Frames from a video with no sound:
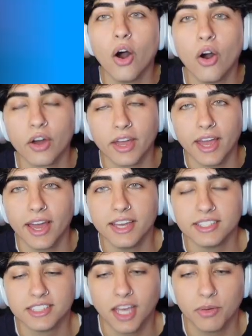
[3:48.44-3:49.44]

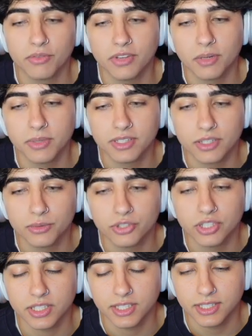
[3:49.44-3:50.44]
Ok, siamo finalmente
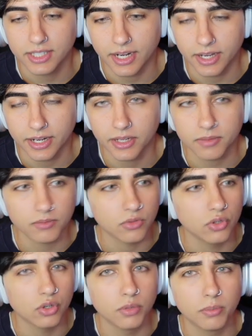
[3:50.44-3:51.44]
riusciti ad entrare
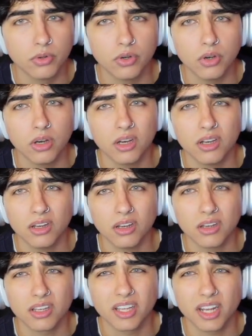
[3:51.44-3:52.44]
dopo
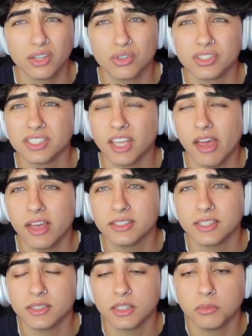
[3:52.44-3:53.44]
uh, credo
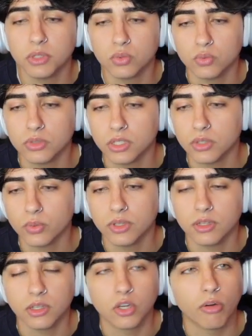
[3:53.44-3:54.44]
6-7 minuti,
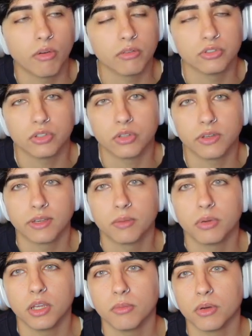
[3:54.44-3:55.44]
quindi come vi ho detto
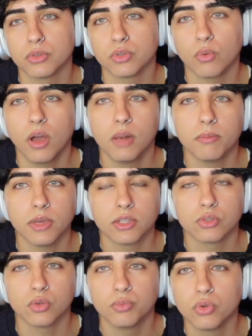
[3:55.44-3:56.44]
anche prima, questo qua è il
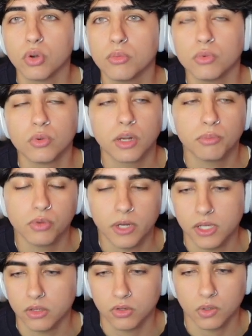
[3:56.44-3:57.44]
metodo più comune, più
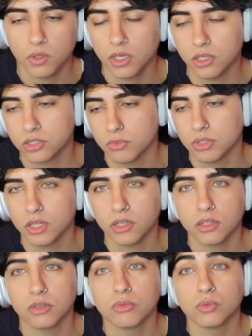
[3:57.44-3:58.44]
lento e ci
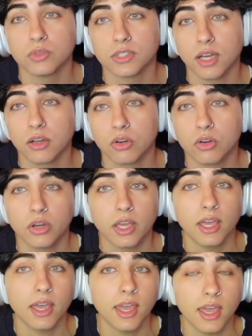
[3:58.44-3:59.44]
metterete un sacco
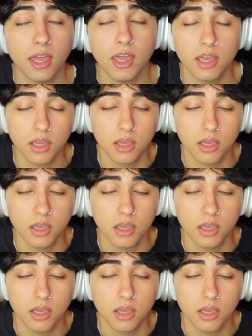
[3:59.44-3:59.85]
e